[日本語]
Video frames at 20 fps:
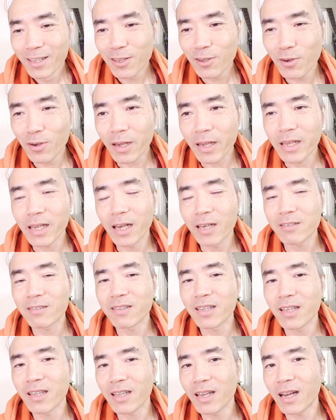今回
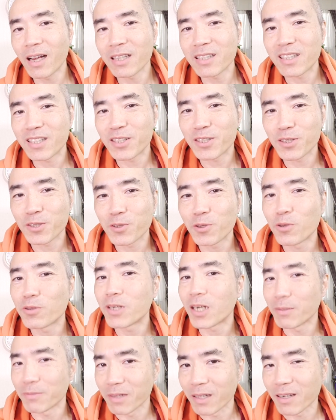100円で
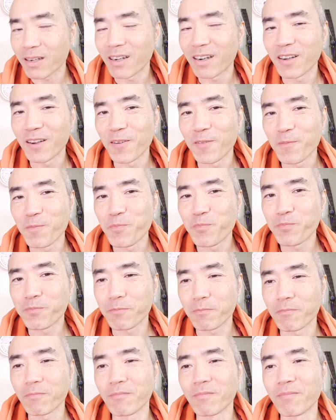85g だから、
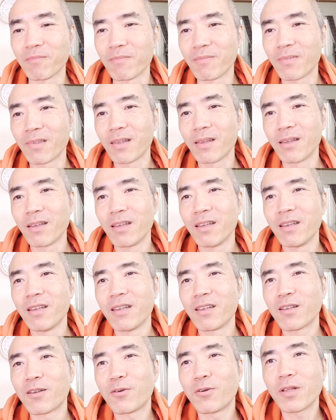うん、
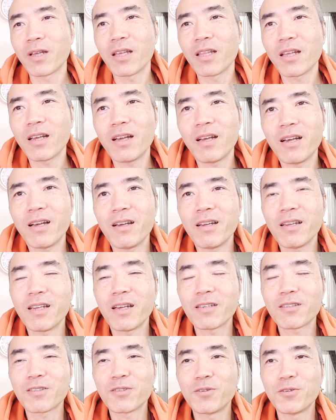この間
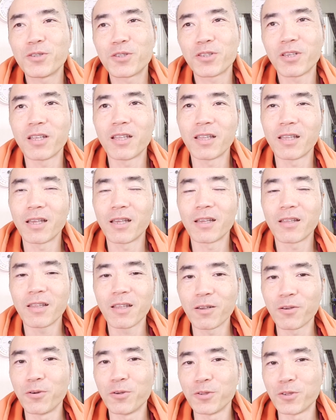150円で
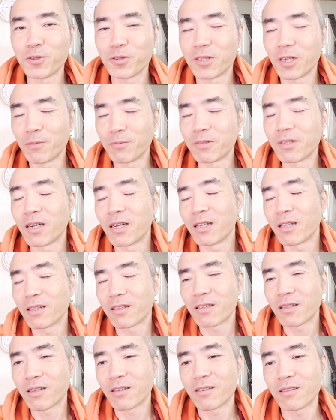ね 50g ぐらいだっ
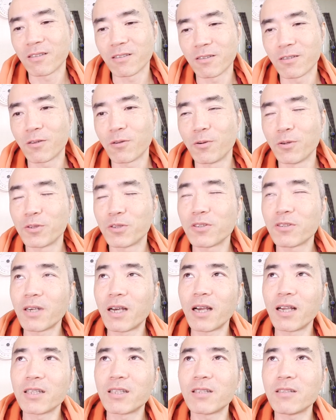た
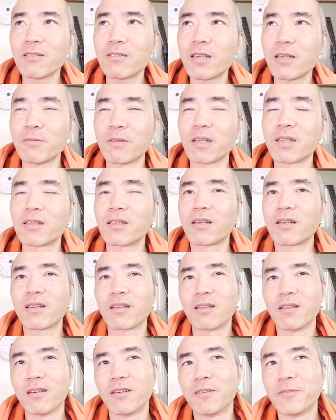58g だったっけ
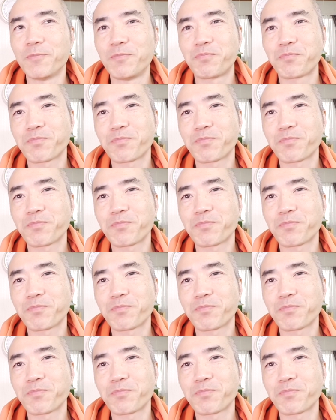な